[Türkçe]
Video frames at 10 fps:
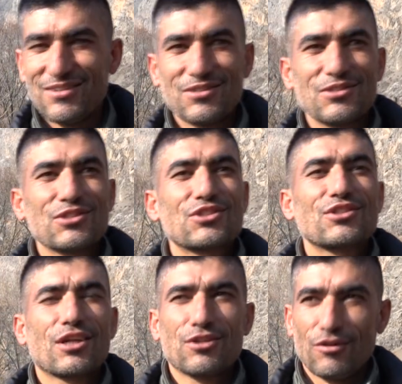Onun
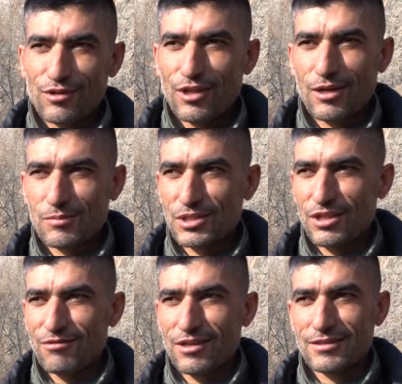dışında tavuklarımız
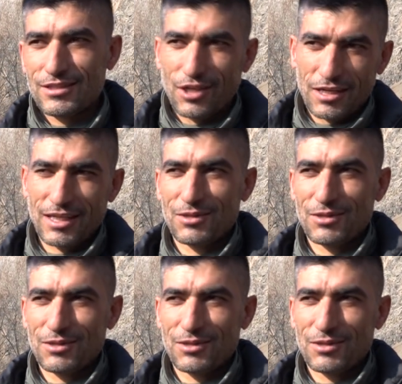da var. iki tane de